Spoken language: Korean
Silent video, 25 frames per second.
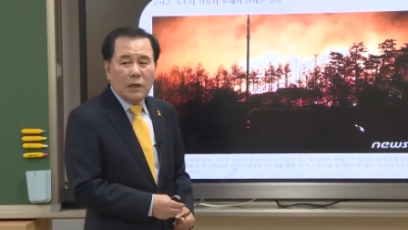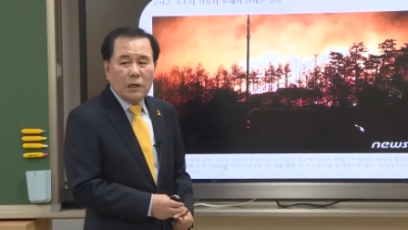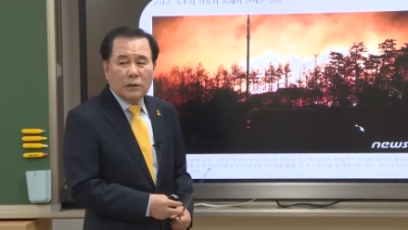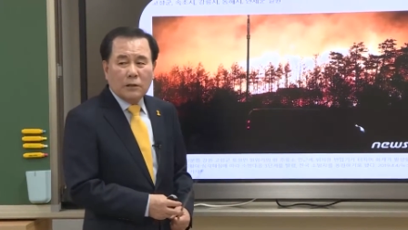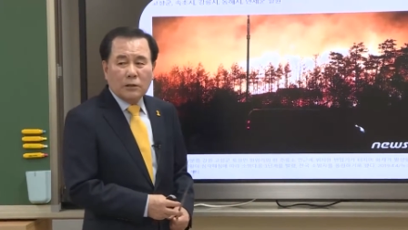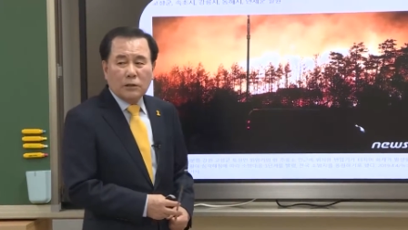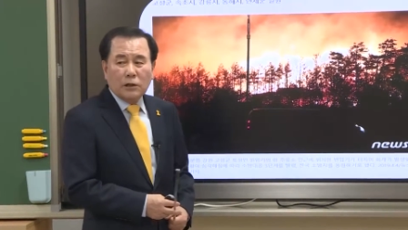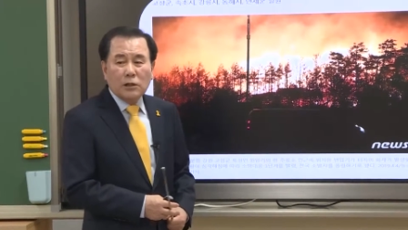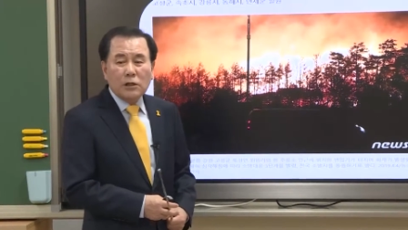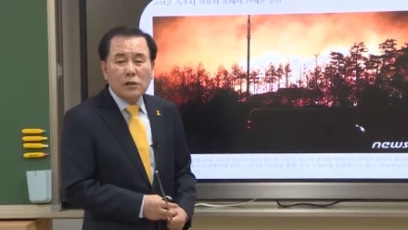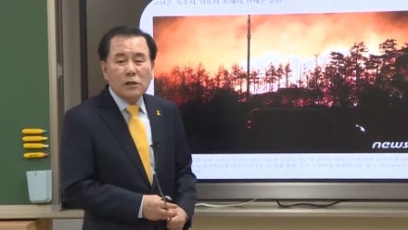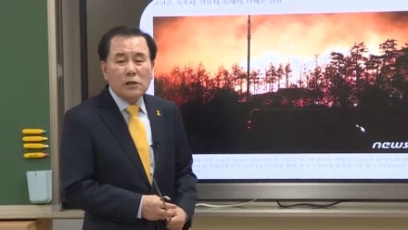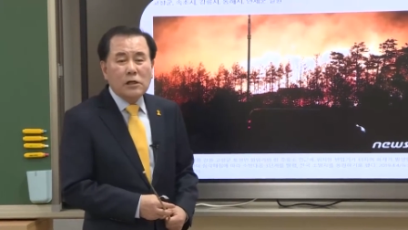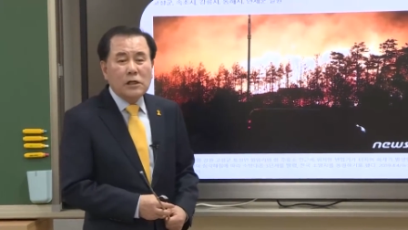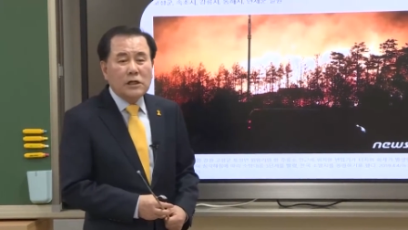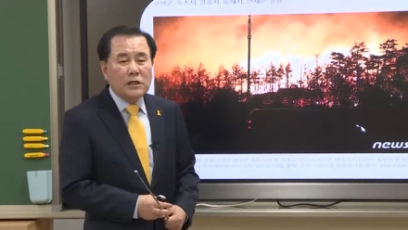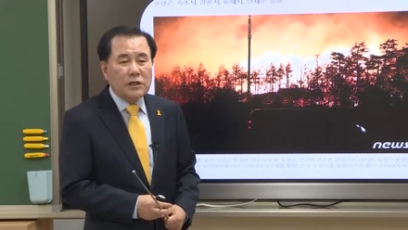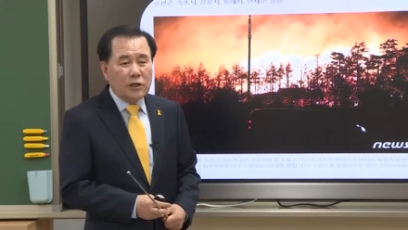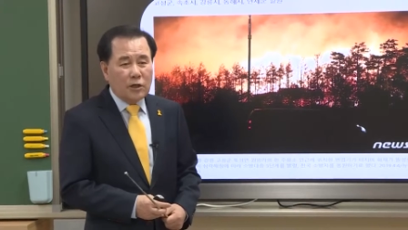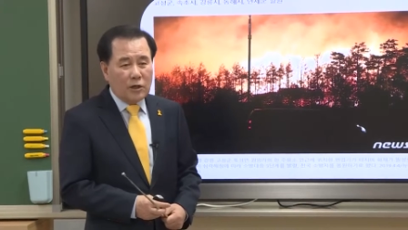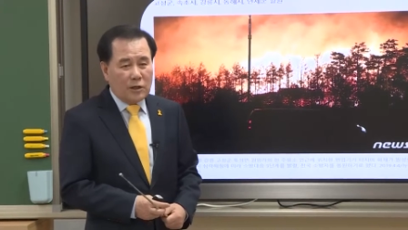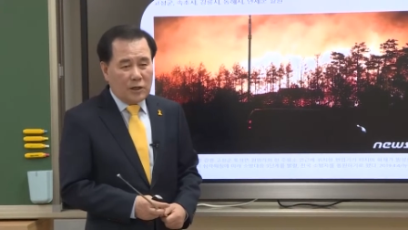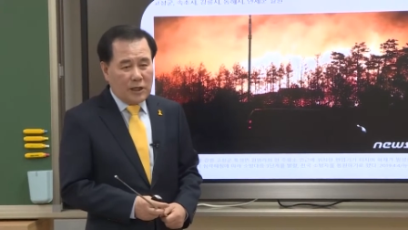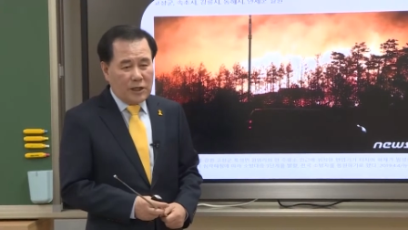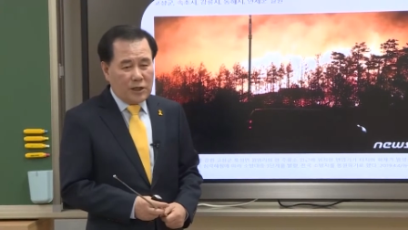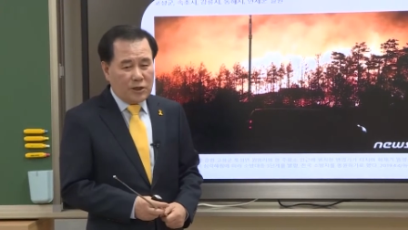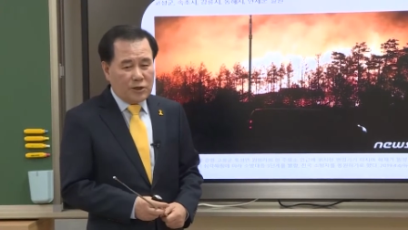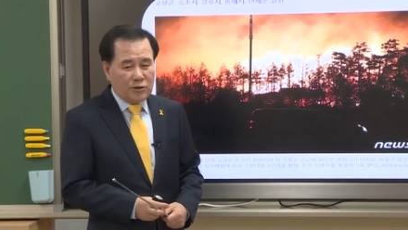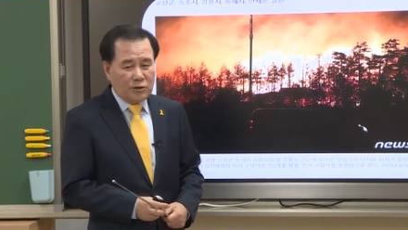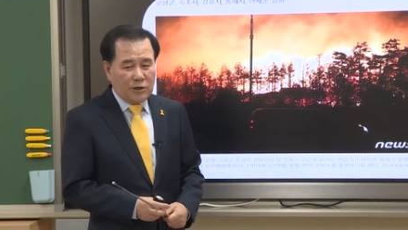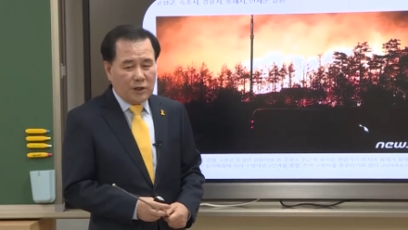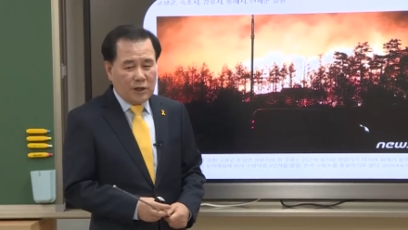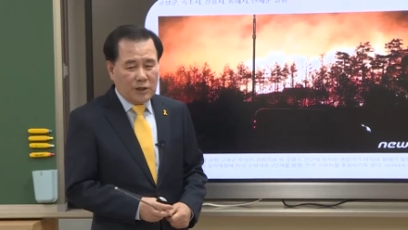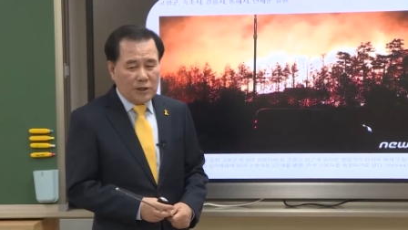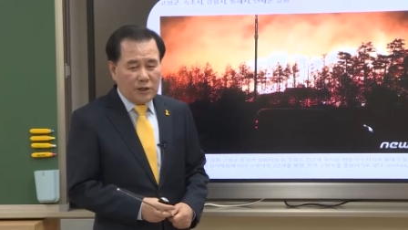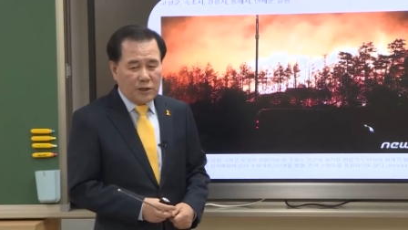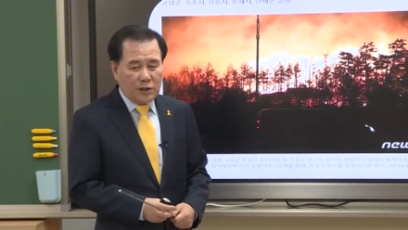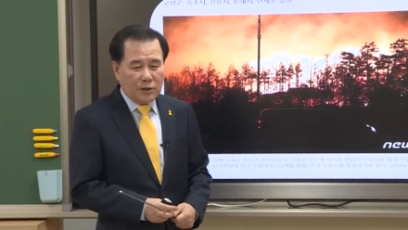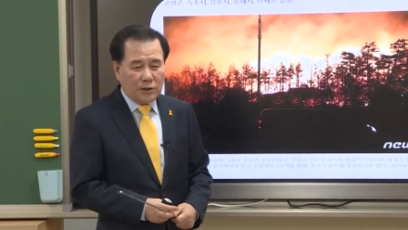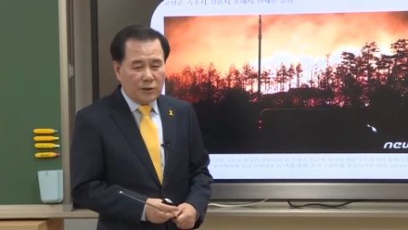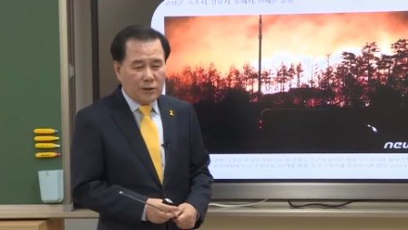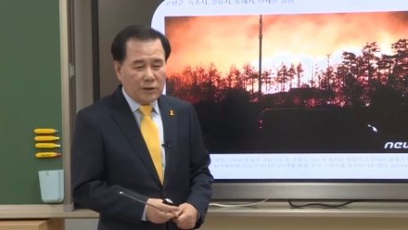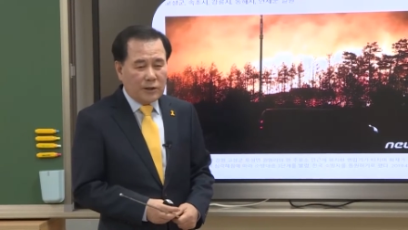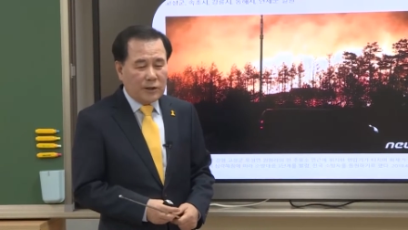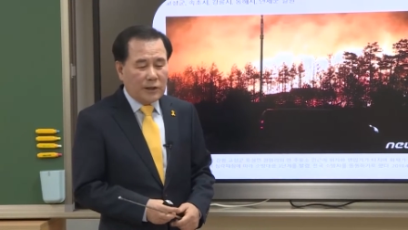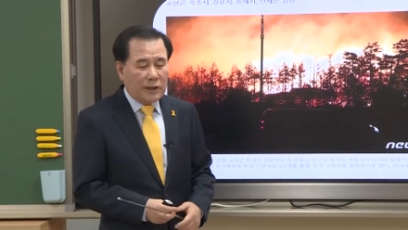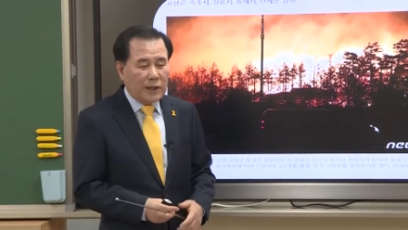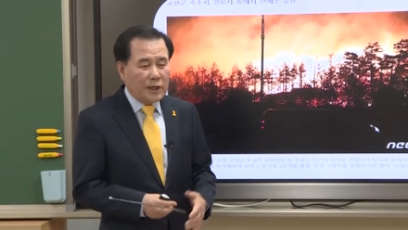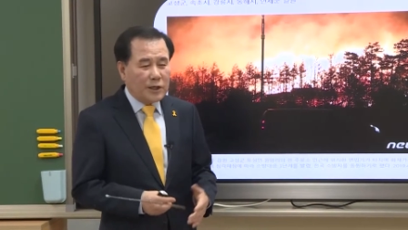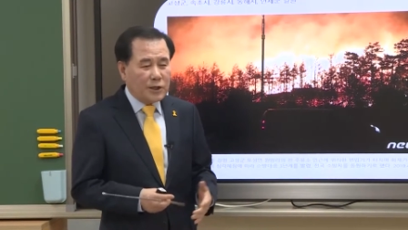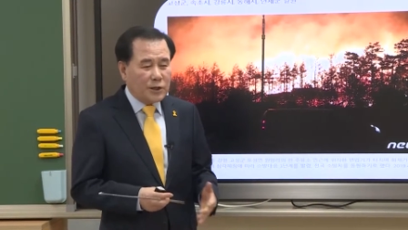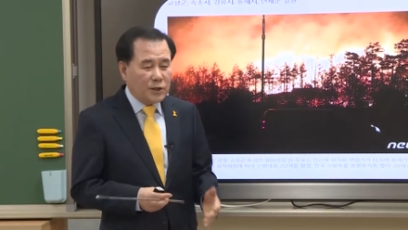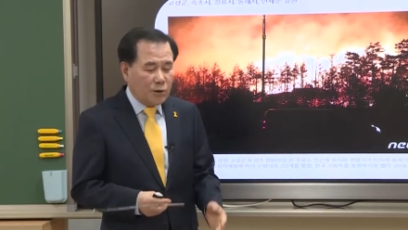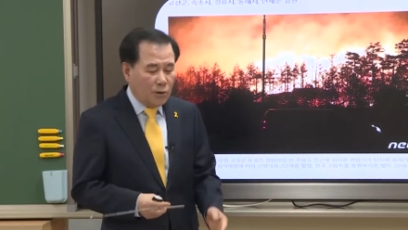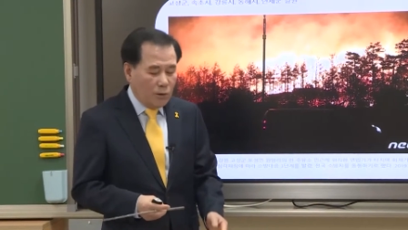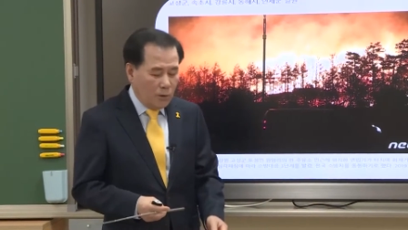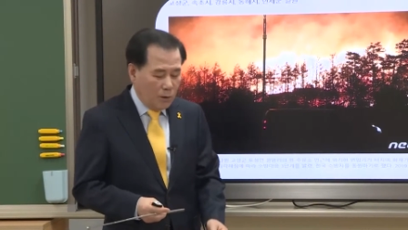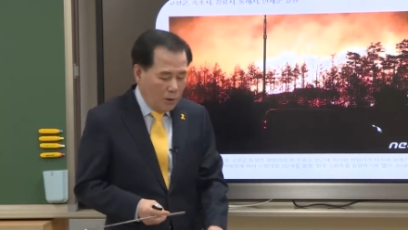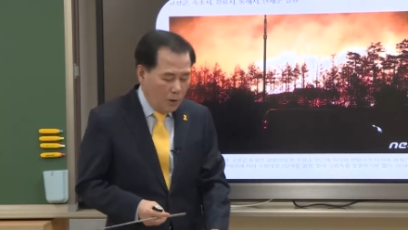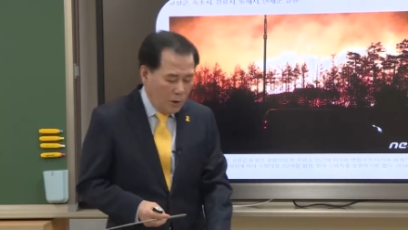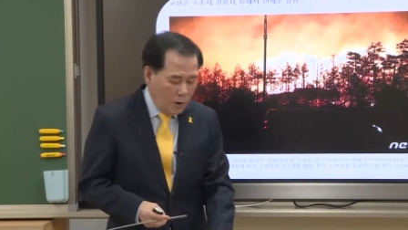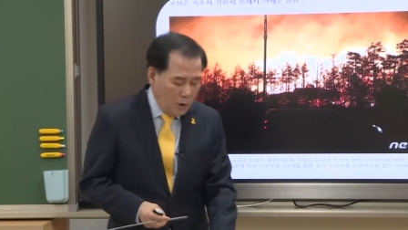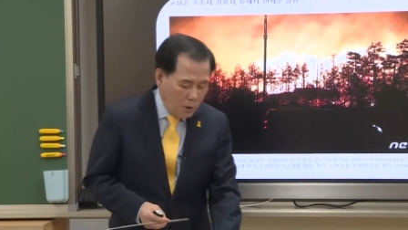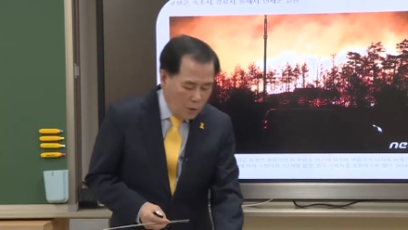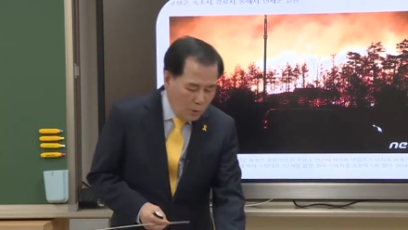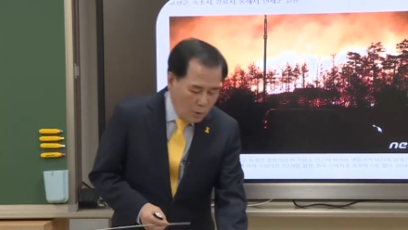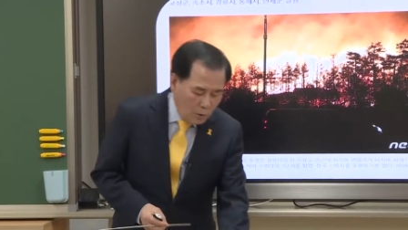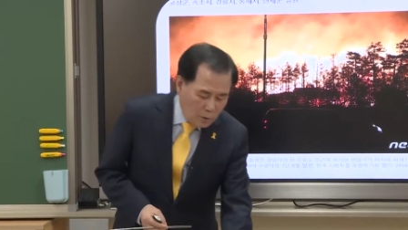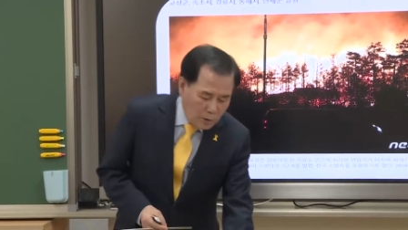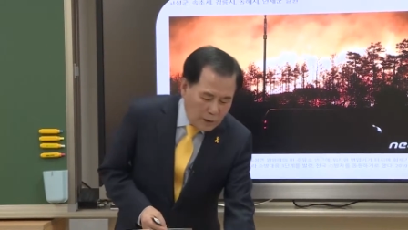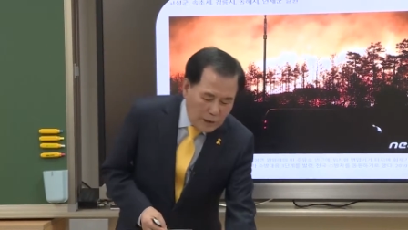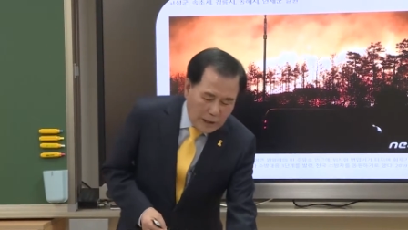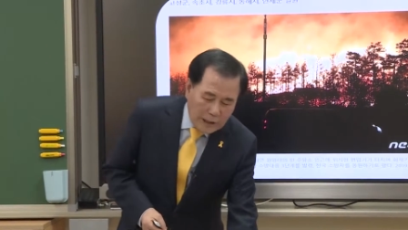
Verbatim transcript: 늘 일어날 수가 있어요. 그래서 오늘